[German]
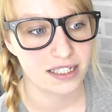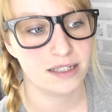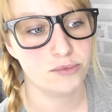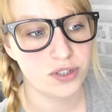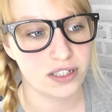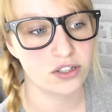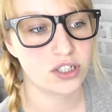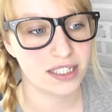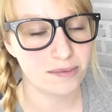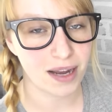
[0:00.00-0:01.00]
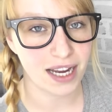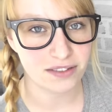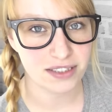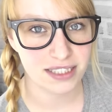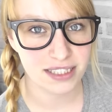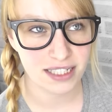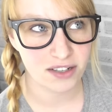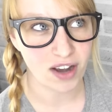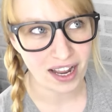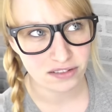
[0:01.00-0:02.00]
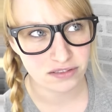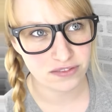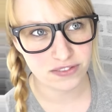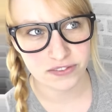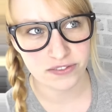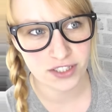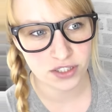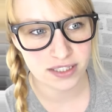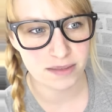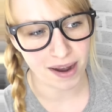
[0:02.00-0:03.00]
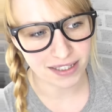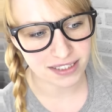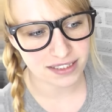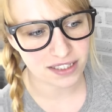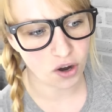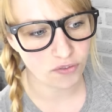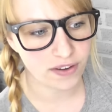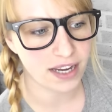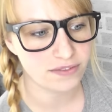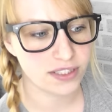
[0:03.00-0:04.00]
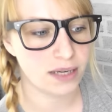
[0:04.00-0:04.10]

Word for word: äh, Bücher geschrieben hat und die alle irgendwie verschiedene Thematiken aufgreifen,